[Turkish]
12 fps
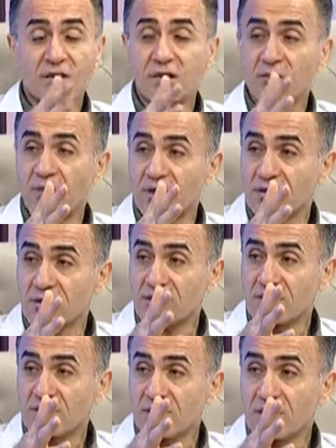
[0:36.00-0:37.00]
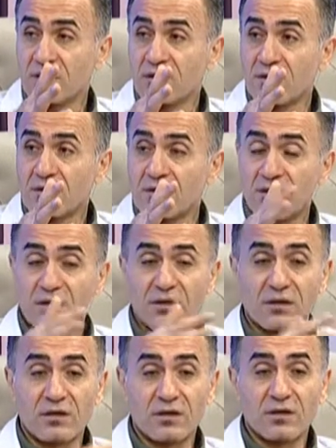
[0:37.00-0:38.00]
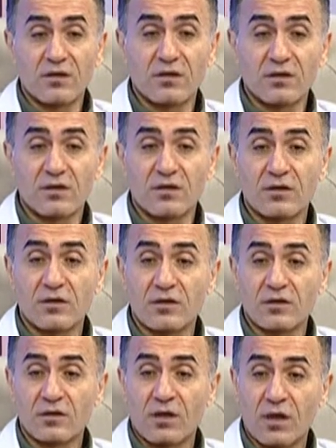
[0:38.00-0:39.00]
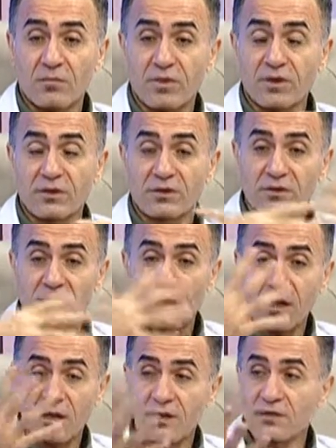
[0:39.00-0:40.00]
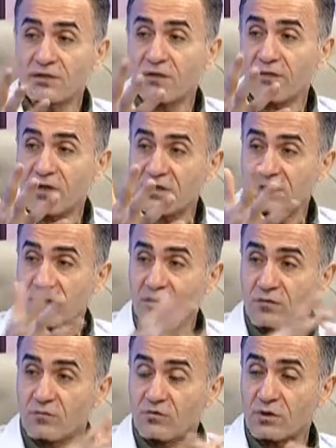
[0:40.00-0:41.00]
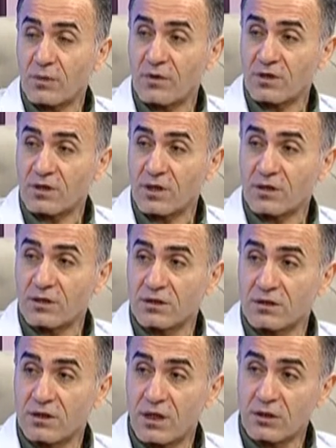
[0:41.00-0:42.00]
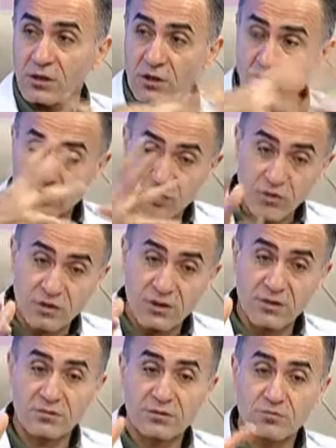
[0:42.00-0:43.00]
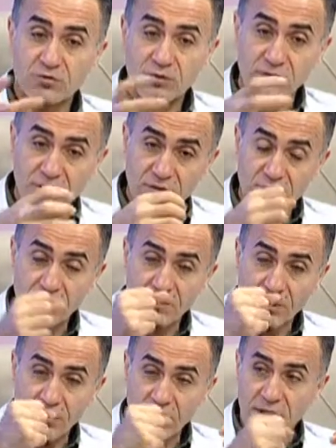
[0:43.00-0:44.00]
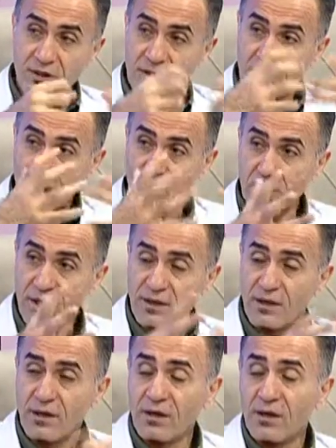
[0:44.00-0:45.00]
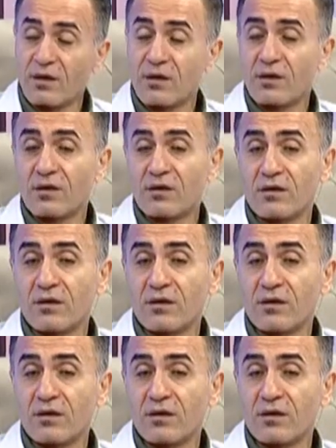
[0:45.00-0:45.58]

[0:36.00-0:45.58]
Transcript: da iyi baksanız ee, e, kalp ailenizde var ise bu damar tıkanıklığı, ateroskleroz dediğimiz bu damarları tıkayan olay e,